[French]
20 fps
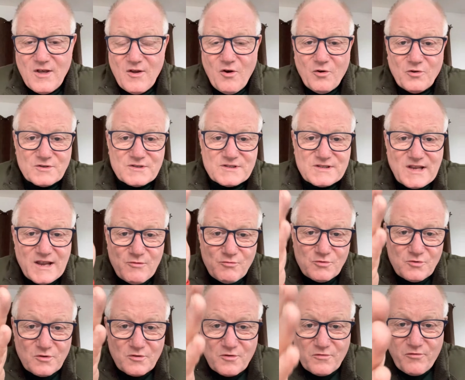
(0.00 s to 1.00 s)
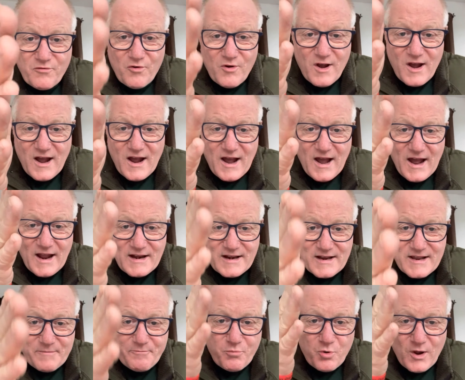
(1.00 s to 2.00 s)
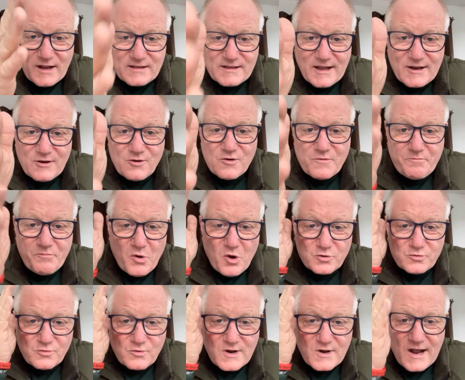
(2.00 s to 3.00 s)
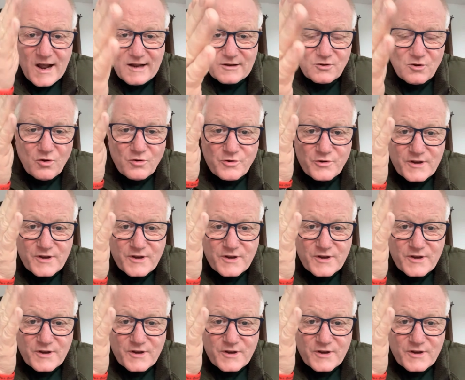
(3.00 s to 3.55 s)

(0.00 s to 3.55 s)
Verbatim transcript: on sait où nous devons aller pour atteindre le port, nous gardons le